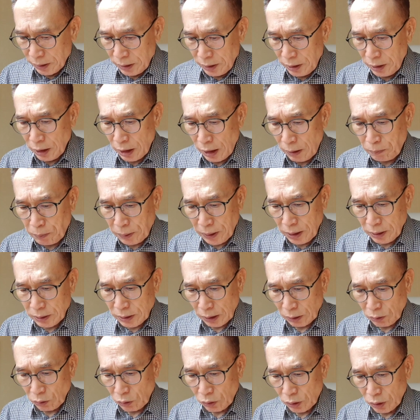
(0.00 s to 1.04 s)
이 합화의
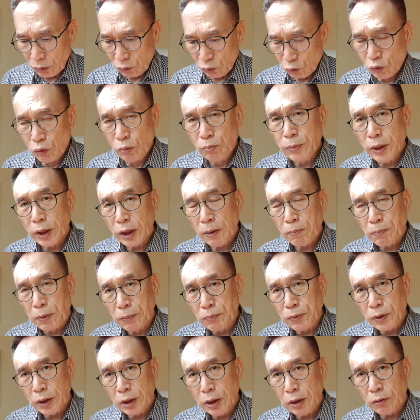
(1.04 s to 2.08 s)
작용은 운명의
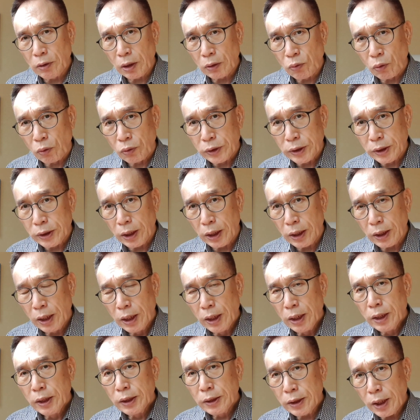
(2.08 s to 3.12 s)
법칙인과 동시에
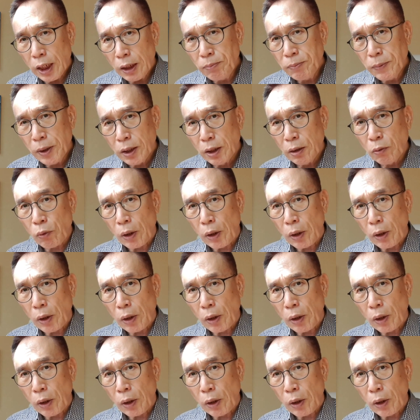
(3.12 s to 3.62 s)
생명을